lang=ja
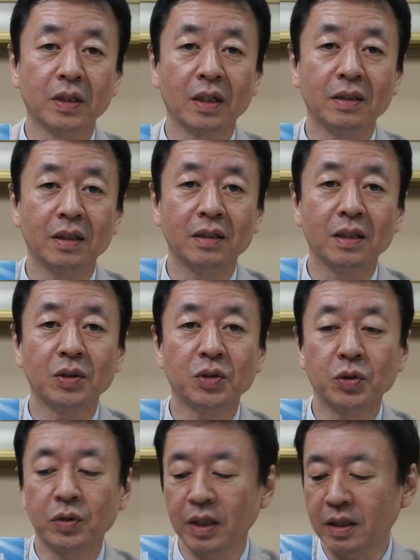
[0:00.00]
裁先生の
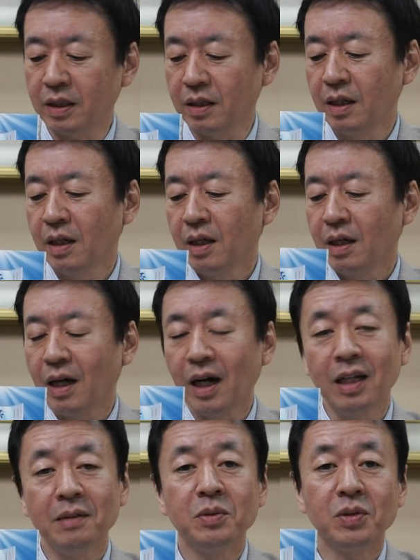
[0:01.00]
書籍「
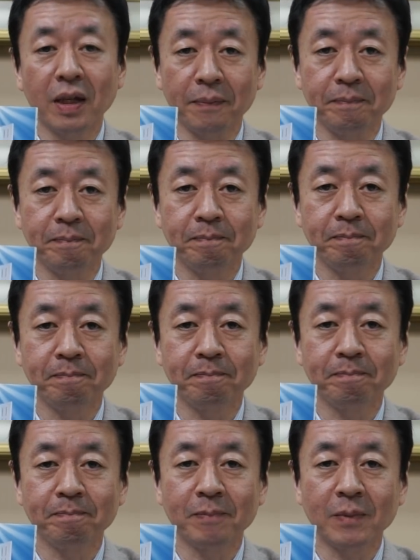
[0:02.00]
愛無
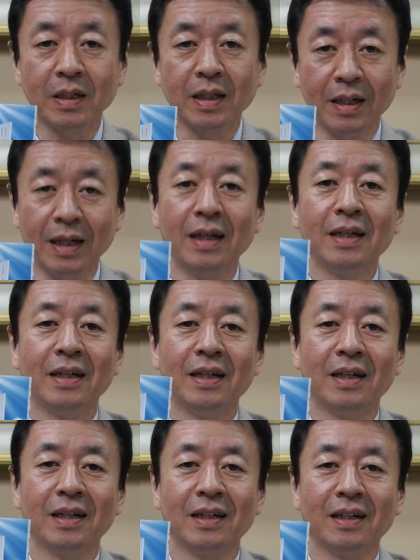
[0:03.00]
限」か
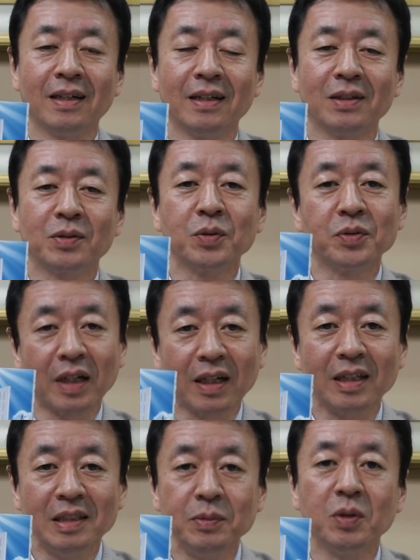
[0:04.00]
らこの
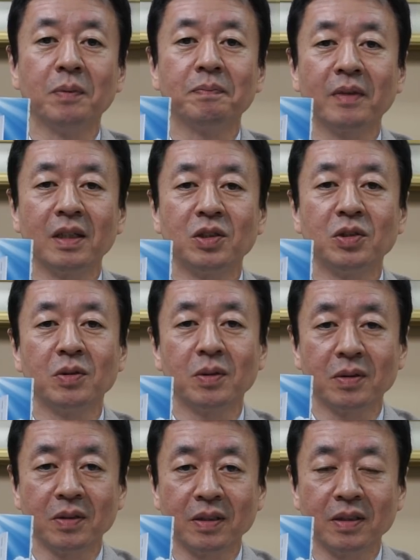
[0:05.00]
中にも収
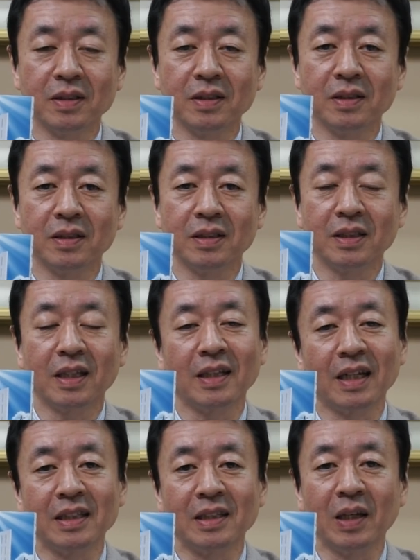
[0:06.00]
録いた
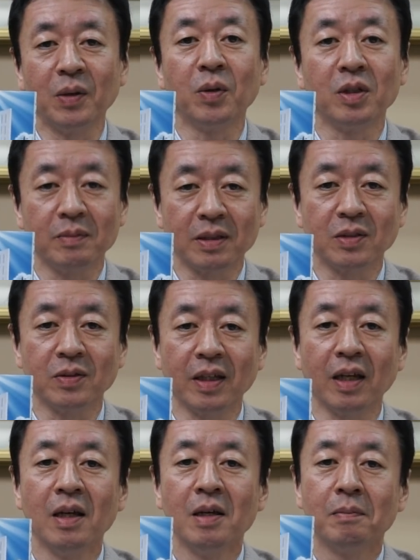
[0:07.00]
だいておりますの
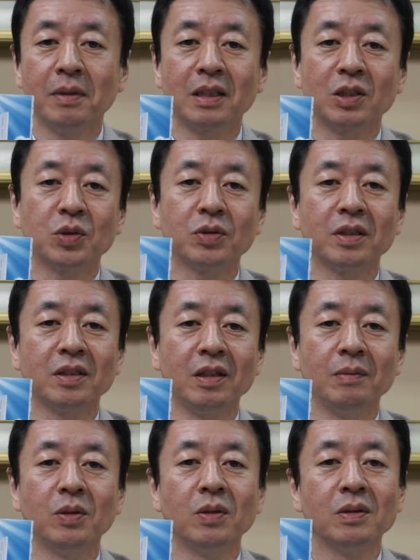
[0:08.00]
で、また書籍
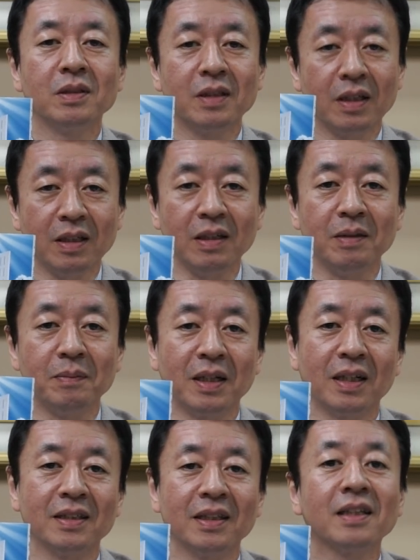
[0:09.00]
でもぜひ
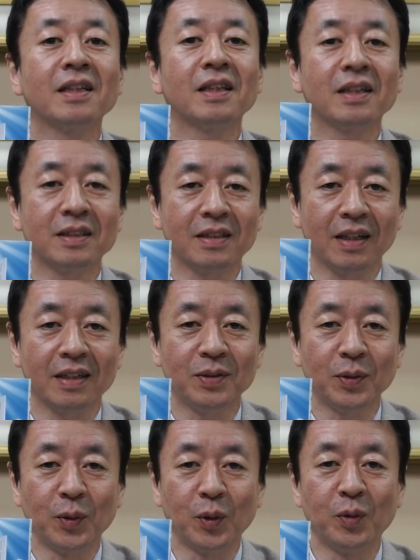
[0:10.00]
学んでいただきたい
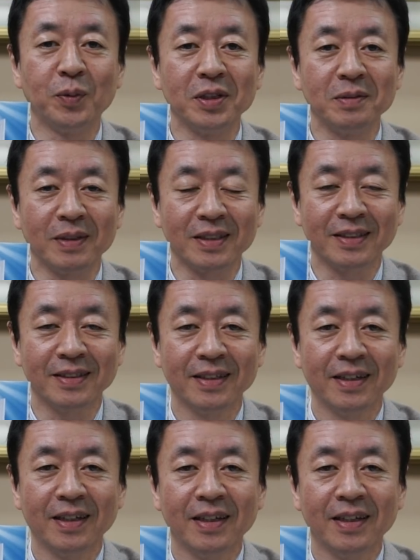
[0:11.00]
と思います。